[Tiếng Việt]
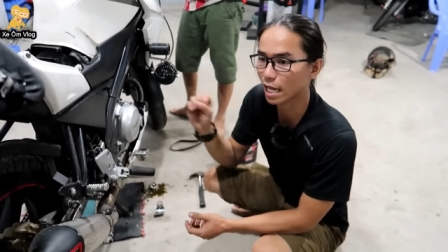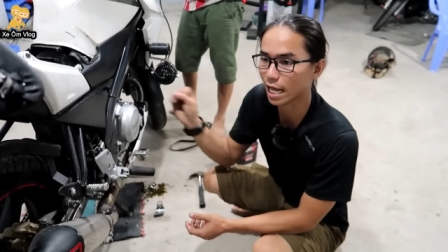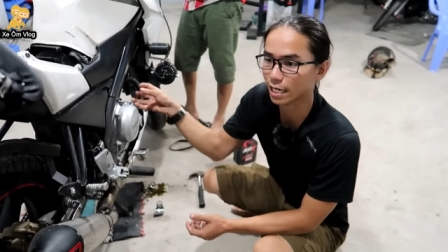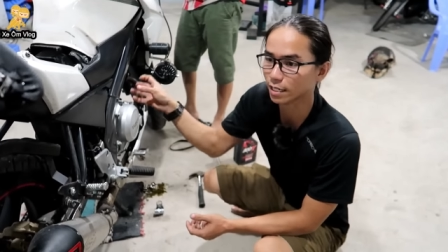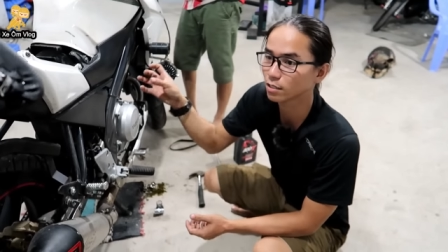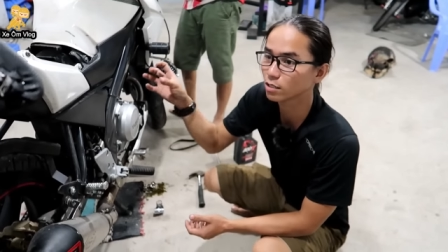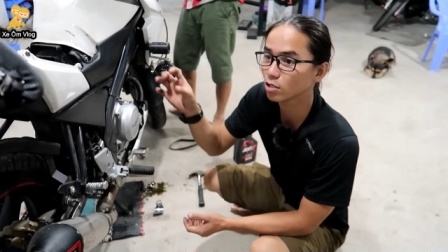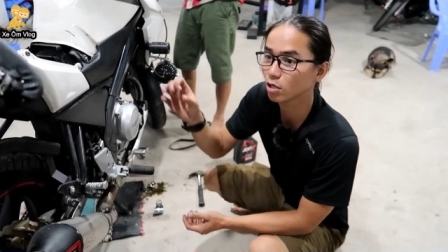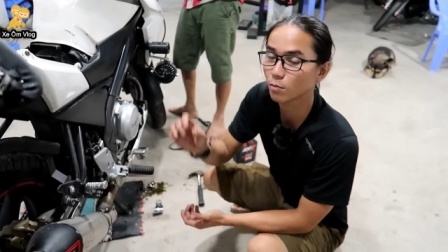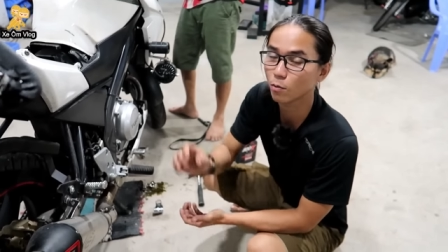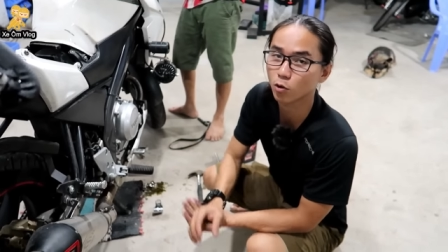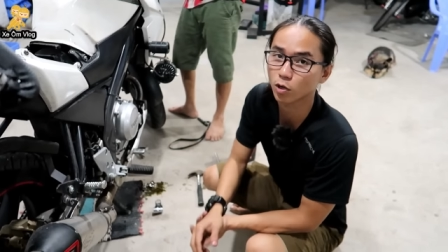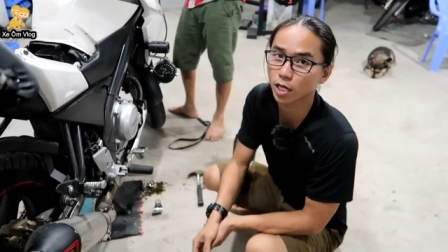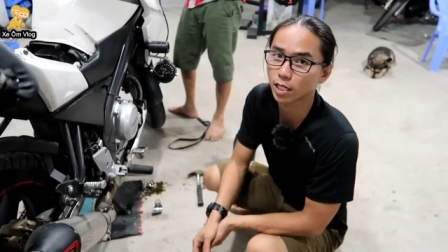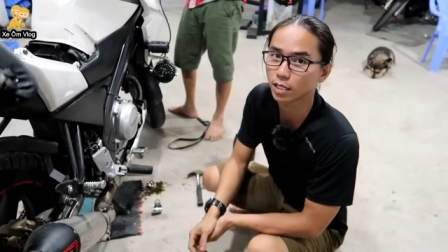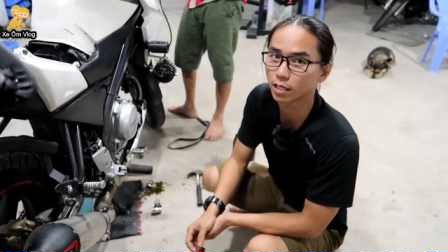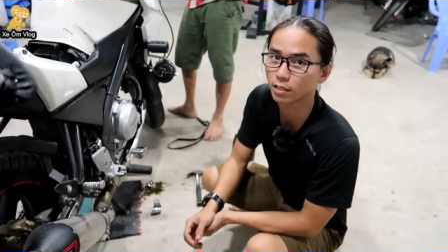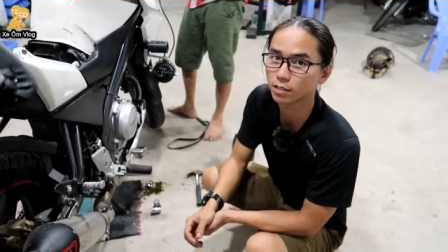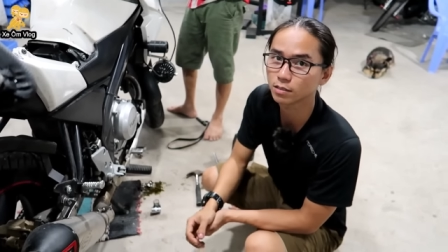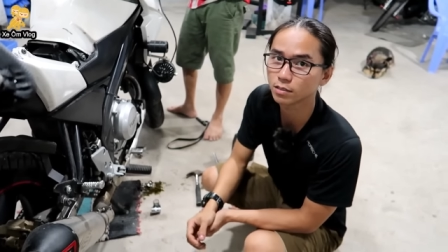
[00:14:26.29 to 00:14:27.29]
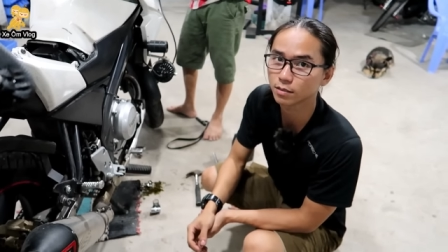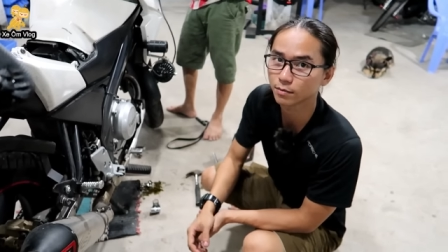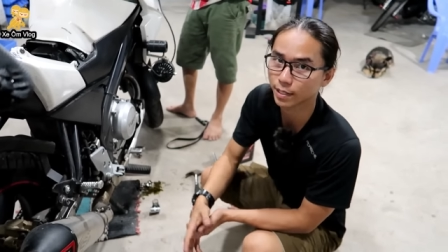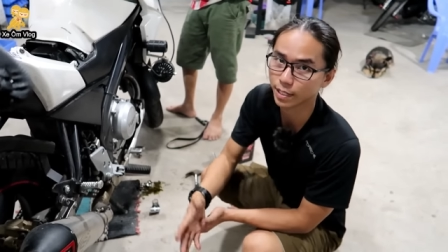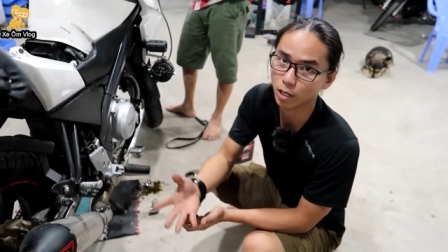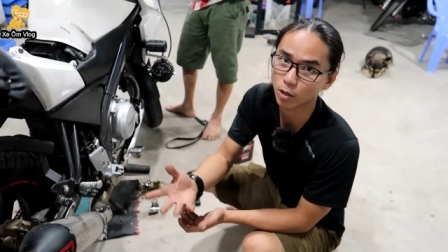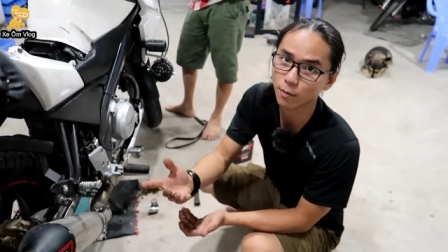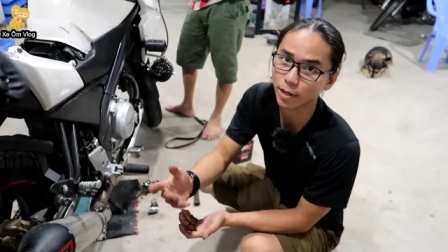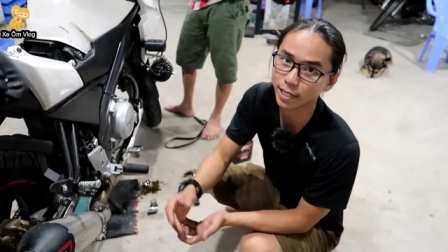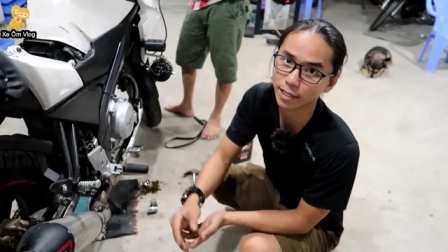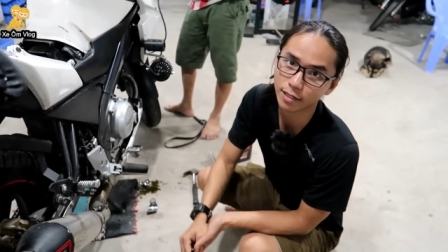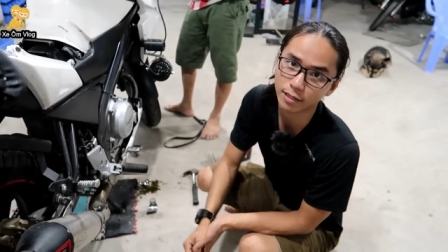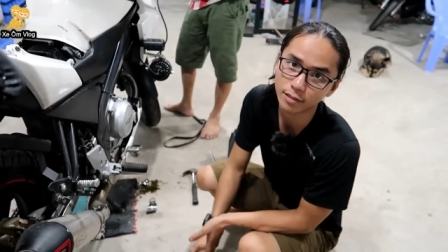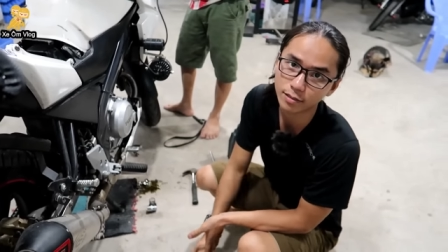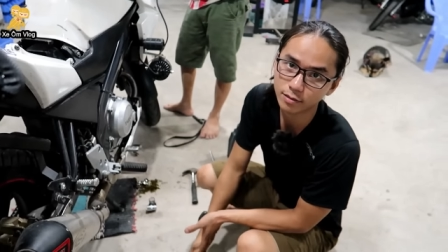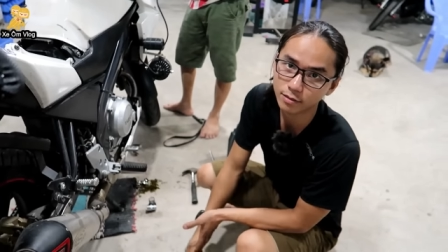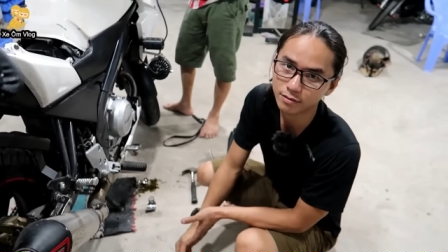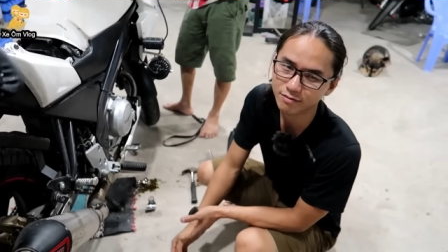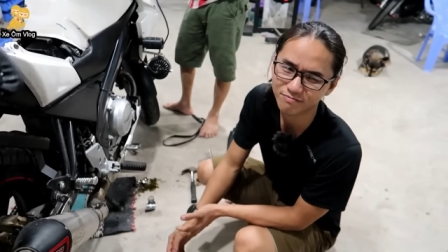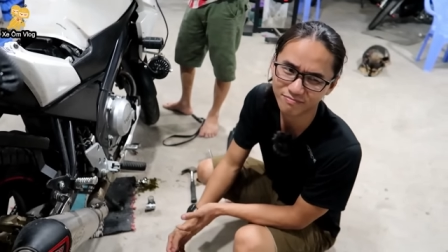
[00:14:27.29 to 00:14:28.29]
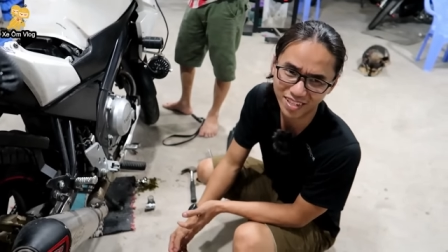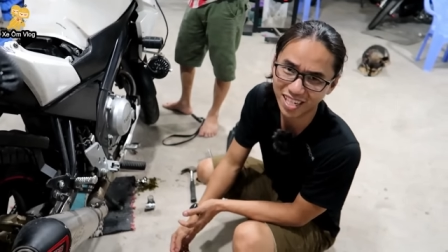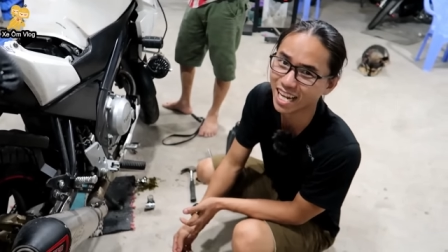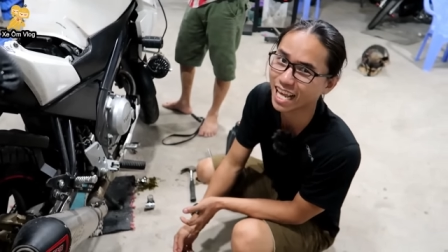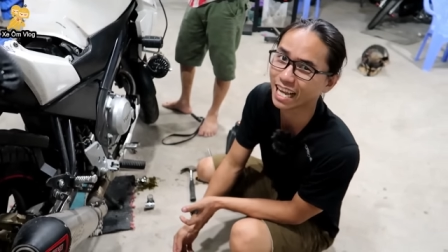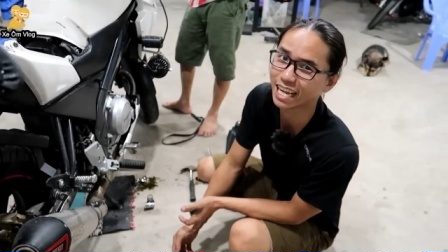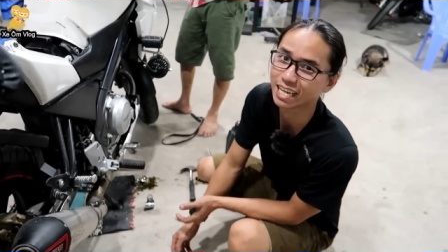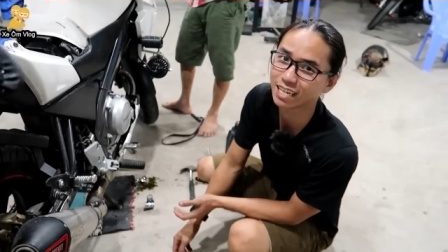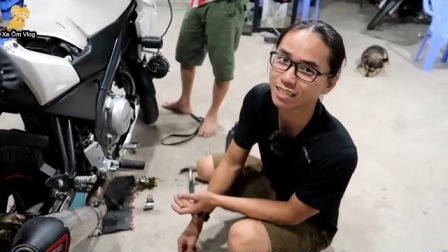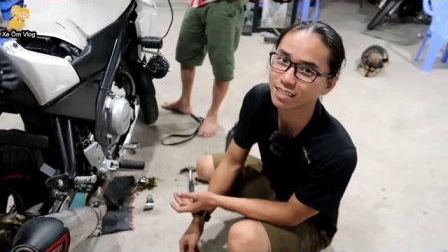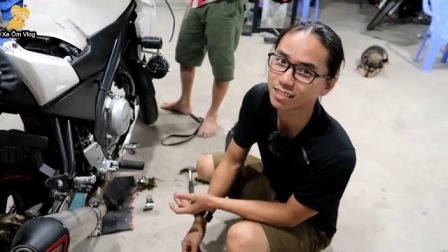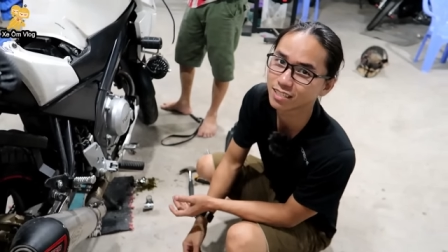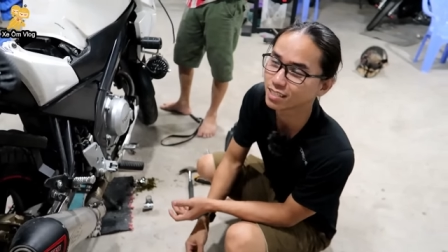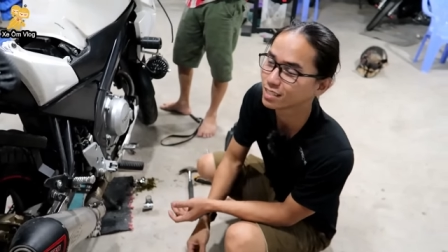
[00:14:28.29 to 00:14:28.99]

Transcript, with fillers: tạt nước vô buri thử bạn nấu máy thử biết liền à